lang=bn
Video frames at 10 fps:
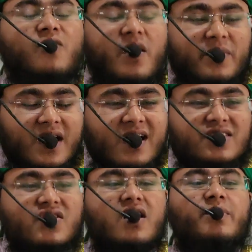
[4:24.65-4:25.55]
ওয়ামা
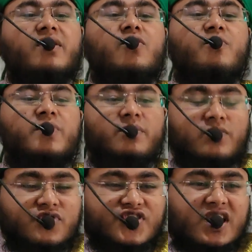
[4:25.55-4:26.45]
আসাবাকুম
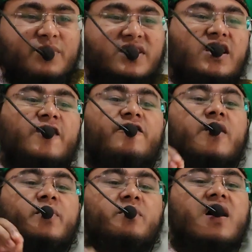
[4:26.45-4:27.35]
মিন মুসিবাতিন
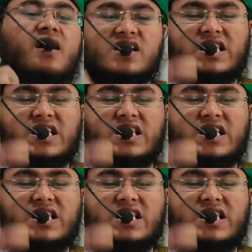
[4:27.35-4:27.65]
ফাবিমা